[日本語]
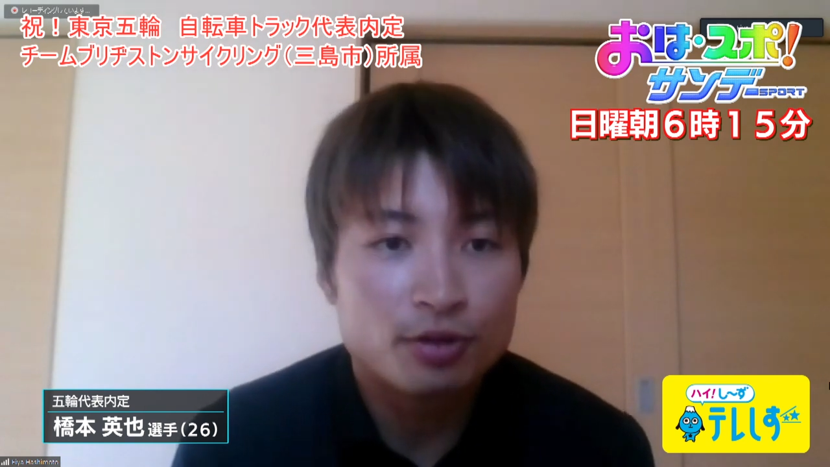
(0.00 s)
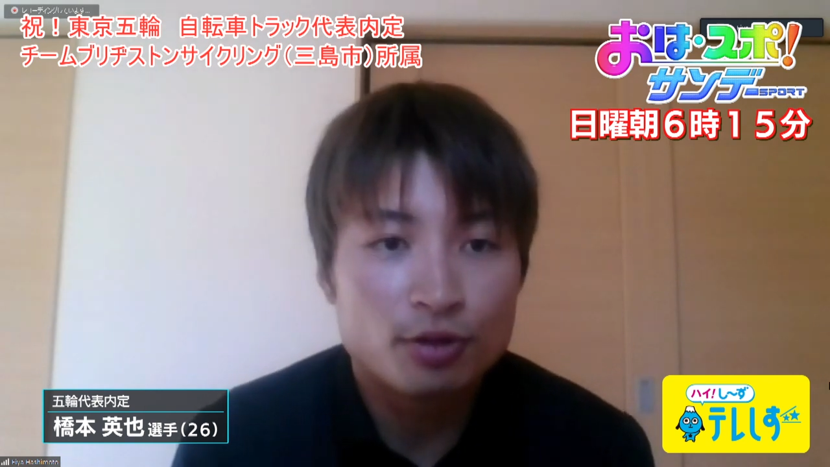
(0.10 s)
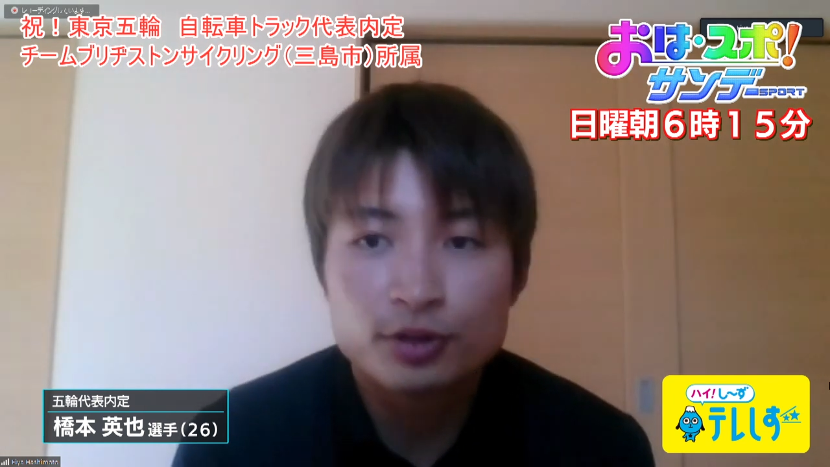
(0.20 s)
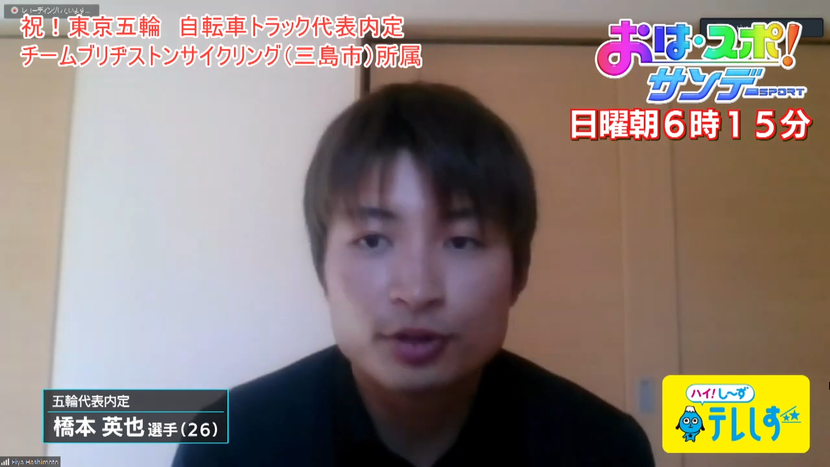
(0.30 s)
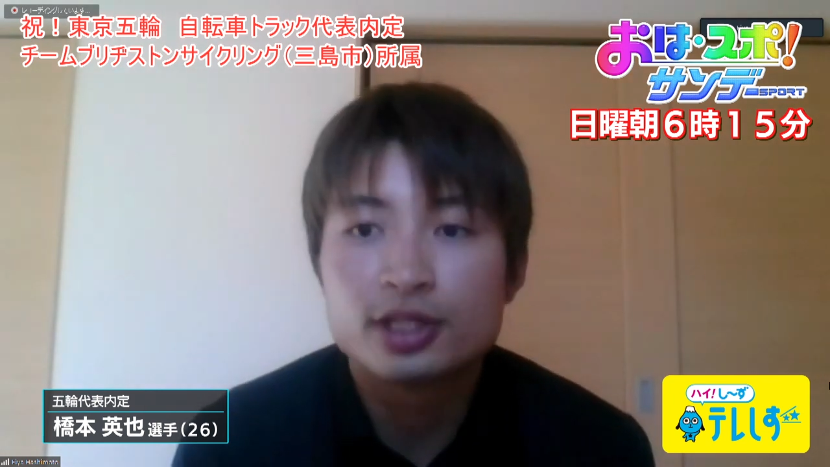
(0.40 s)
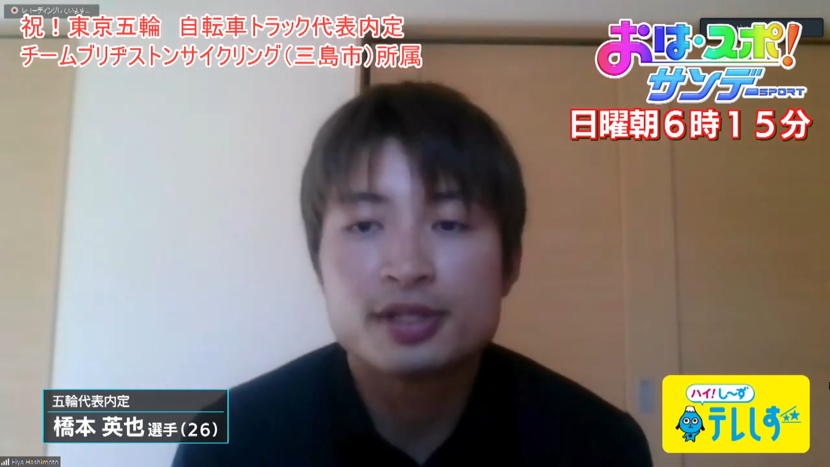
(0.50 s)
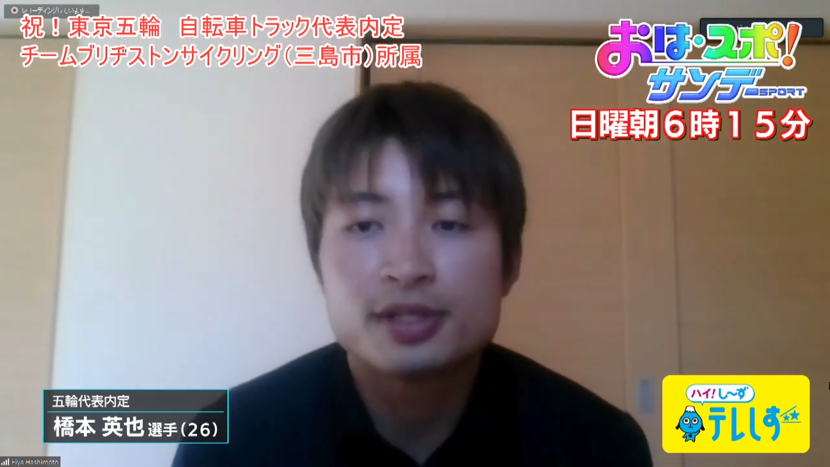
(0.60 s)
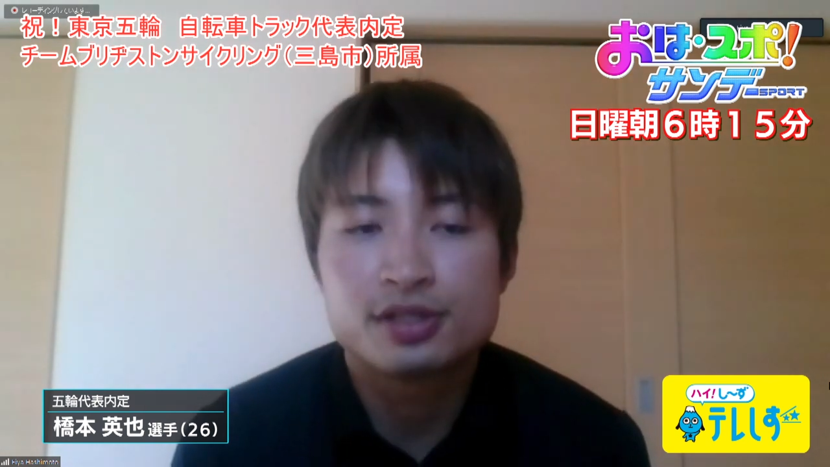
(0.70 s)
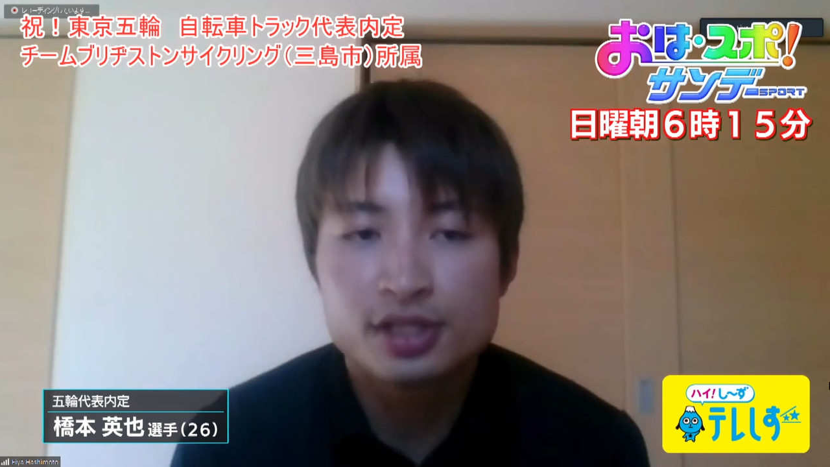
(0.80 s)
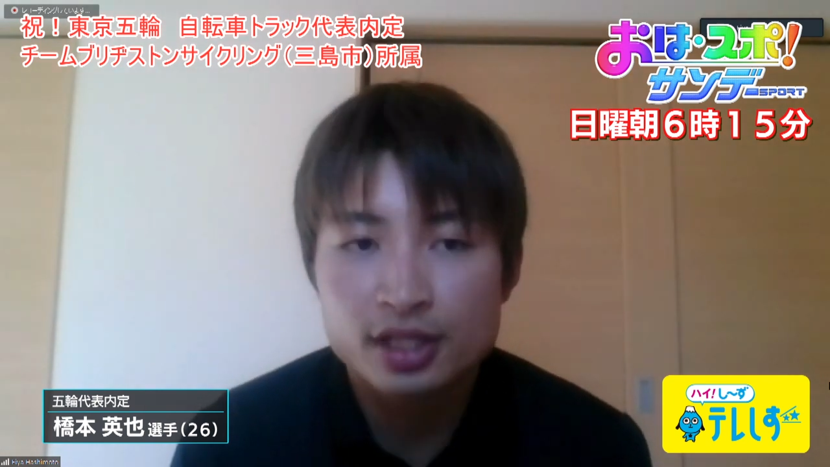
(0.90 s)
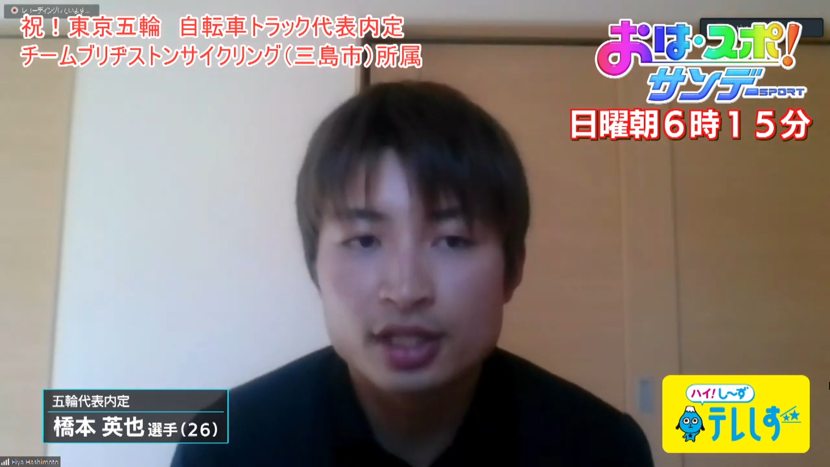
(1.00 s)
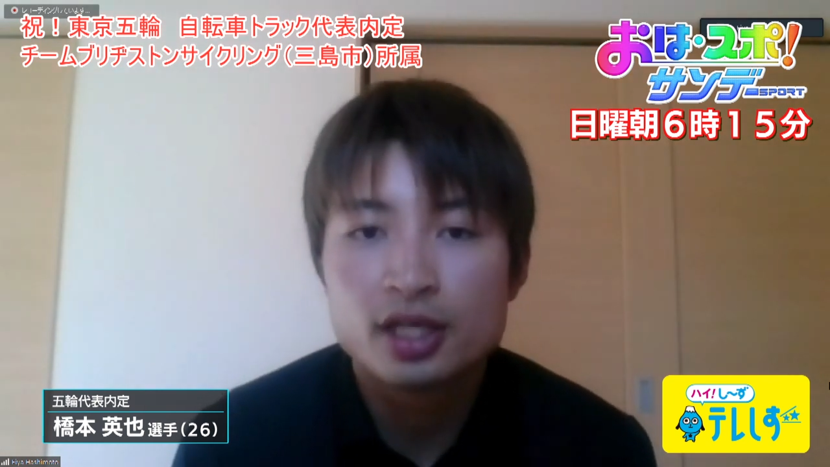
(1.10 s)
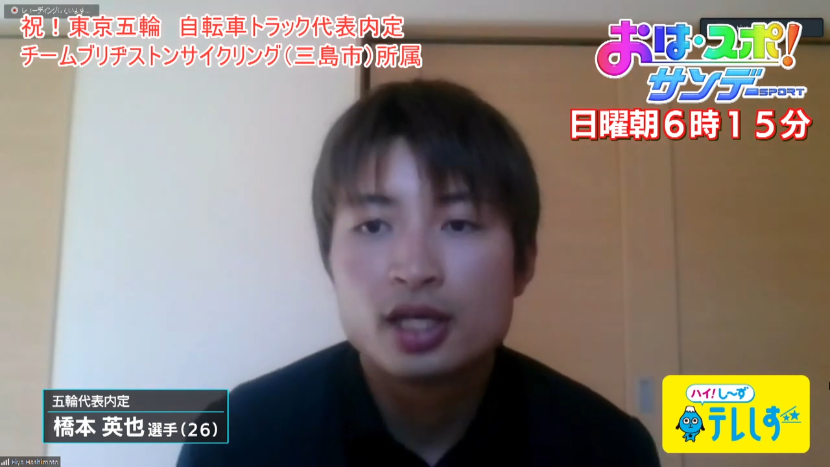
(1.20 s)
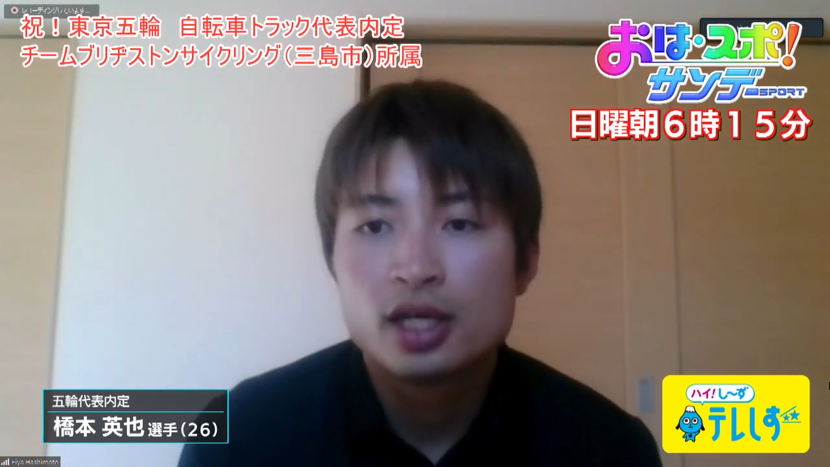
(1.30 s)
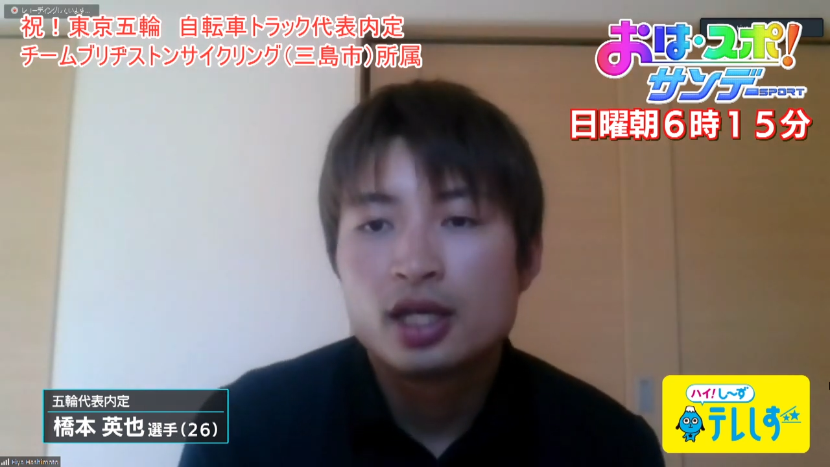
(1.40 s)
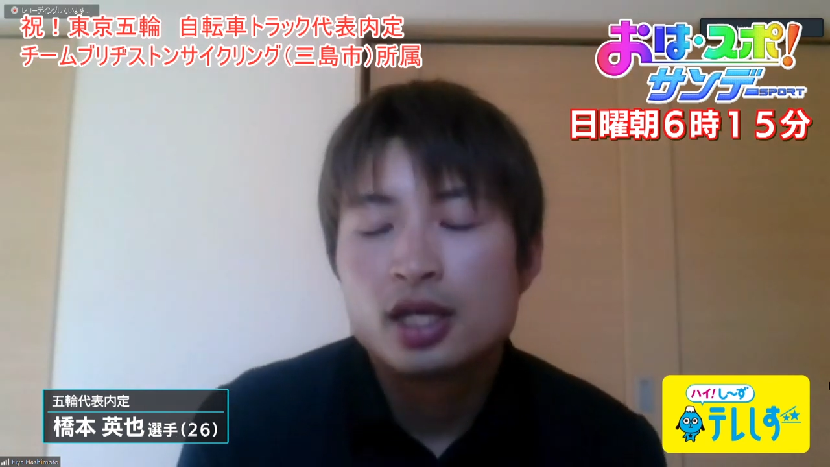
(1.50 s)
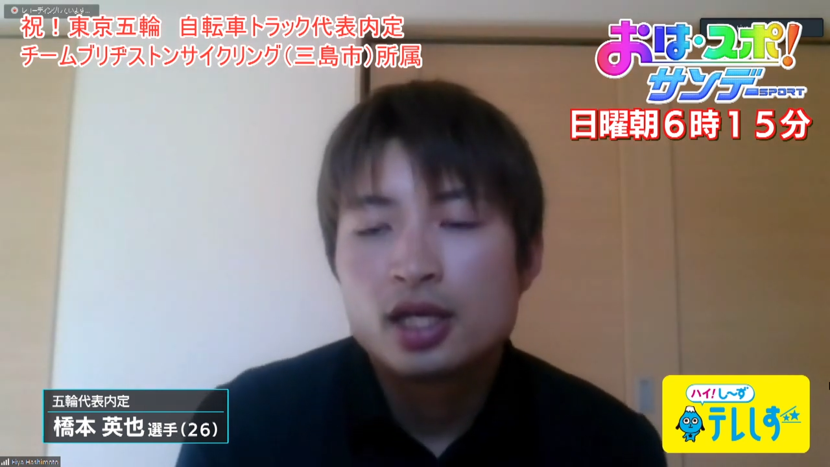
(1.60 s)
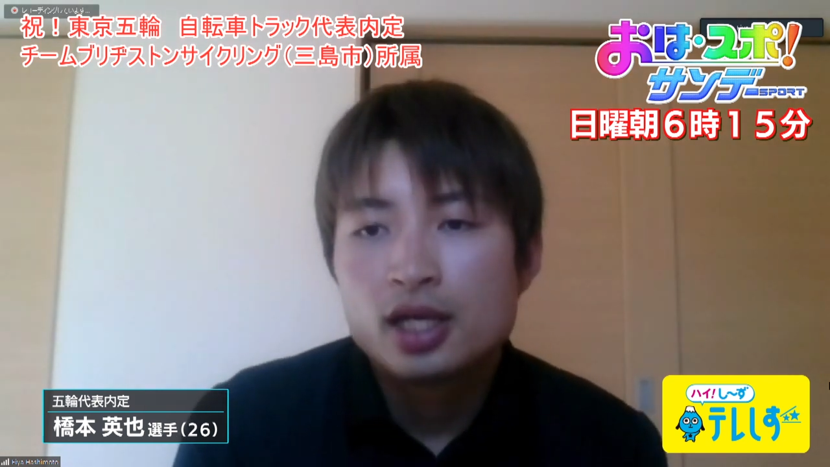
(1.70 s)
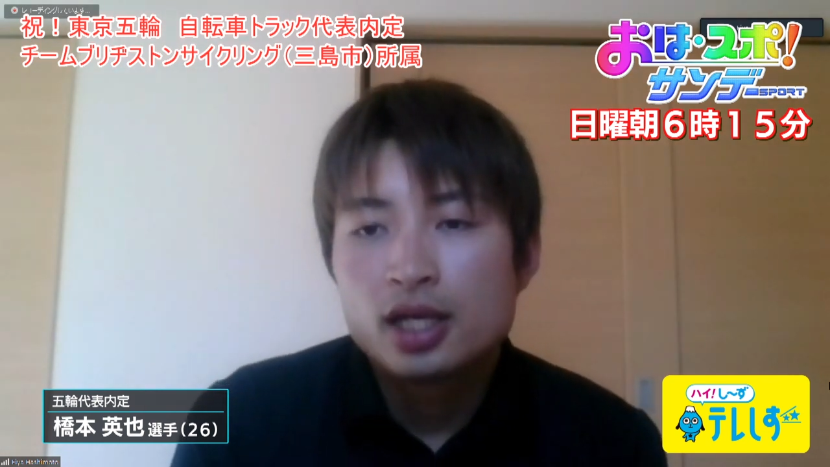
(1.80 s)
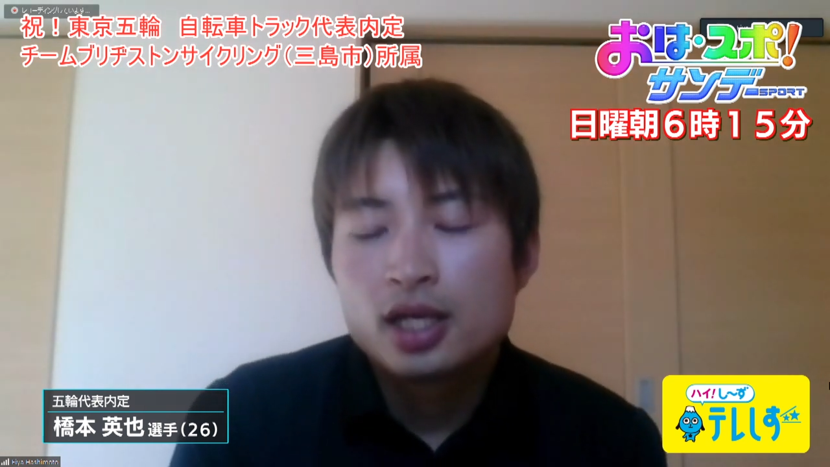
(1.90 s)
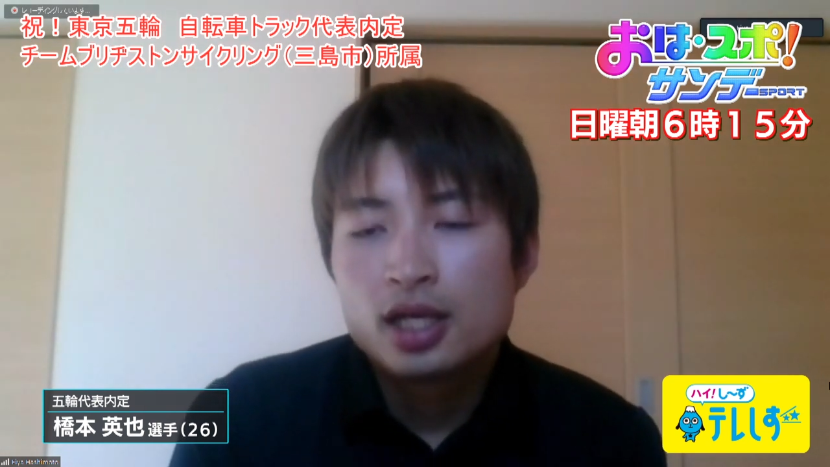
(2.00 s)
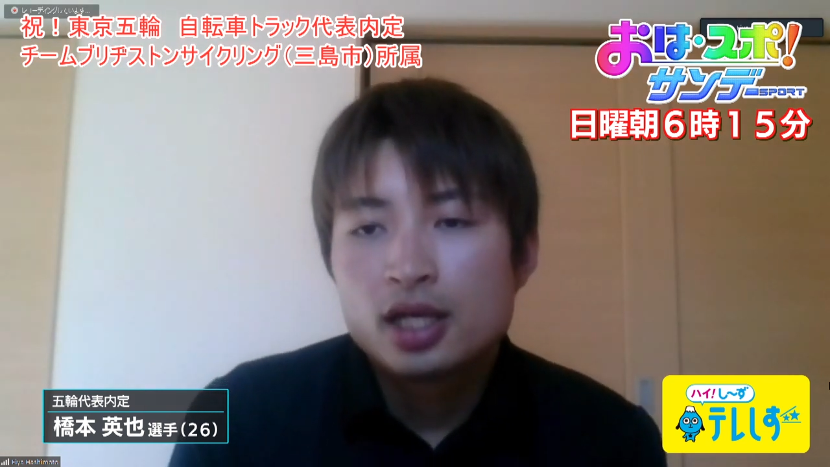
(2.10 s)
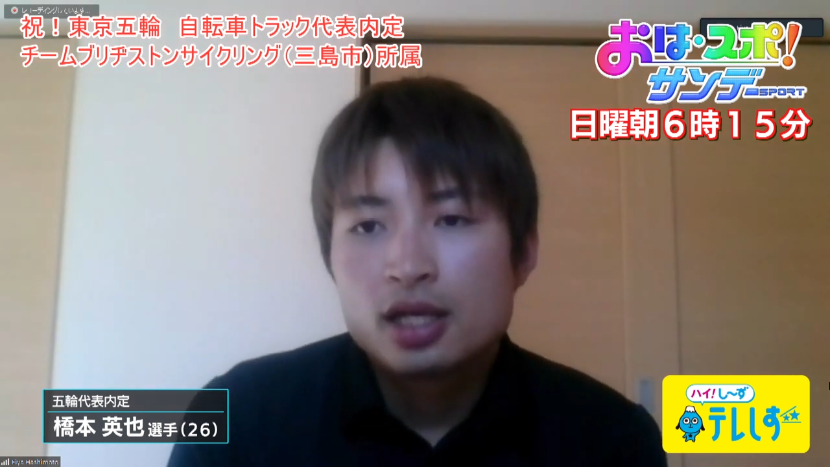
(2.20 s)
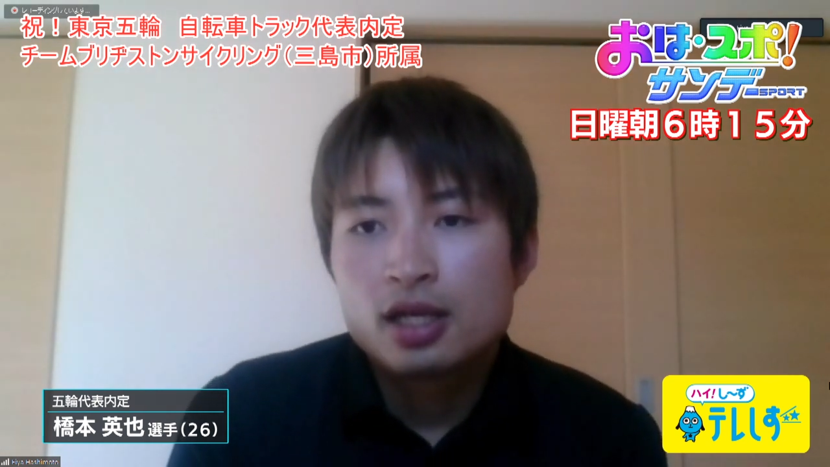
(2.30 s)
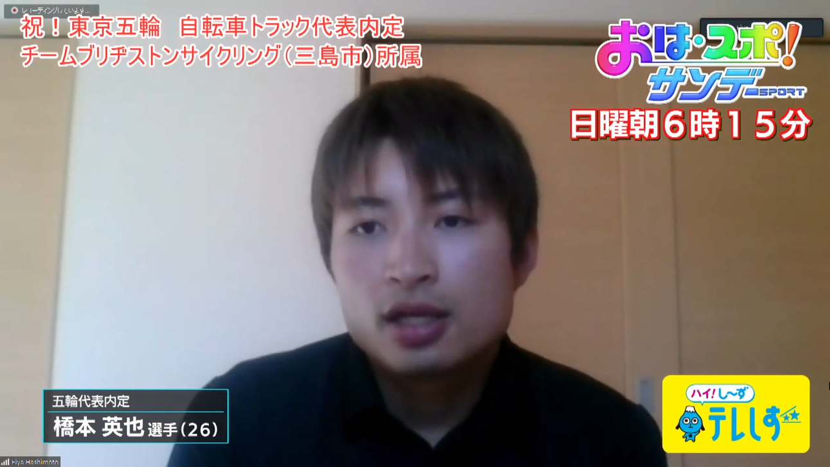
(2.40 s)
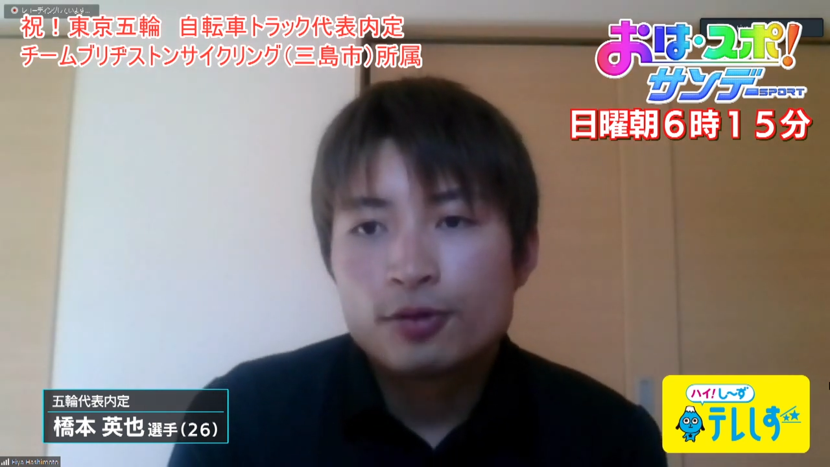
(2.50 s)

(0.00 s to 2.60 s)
思ってますし、あ